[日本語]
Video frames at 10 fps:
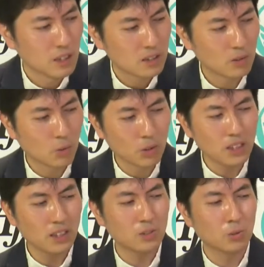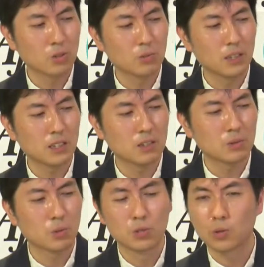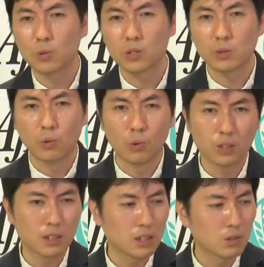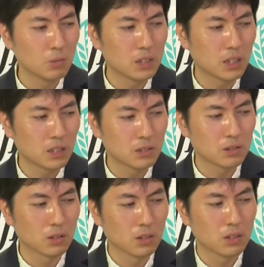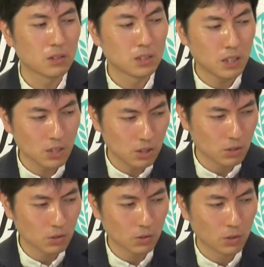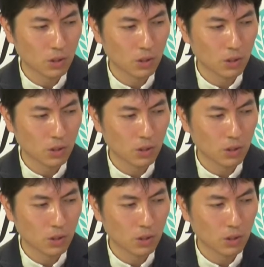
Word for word: で、これらに取り組まないと、少子高齢化のみならず、税収、